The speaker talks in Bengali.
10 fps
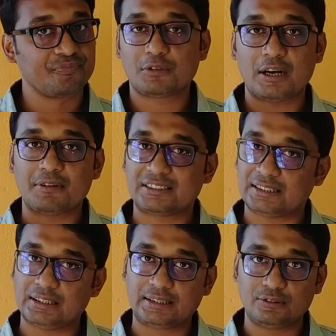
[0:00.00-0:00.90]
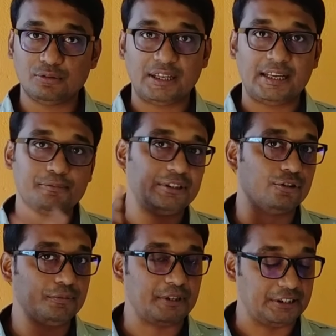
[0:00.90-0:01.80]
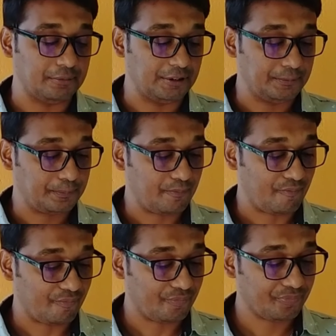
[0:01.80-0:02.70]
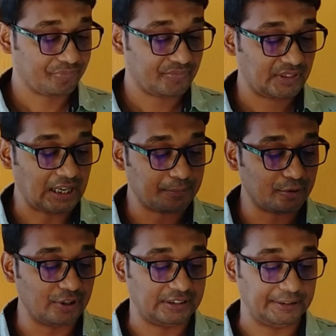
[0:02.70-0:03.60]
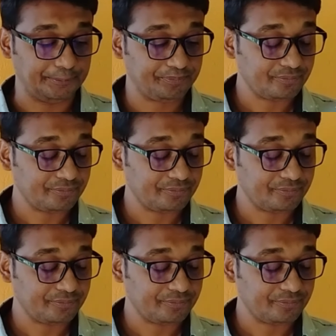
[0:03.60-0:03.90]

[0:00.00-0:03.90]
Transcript: তোমরা আমার চ্যানেলে কিন্তু এই ভিডিওটি পেয়ে যাবে তারপর রয়েছে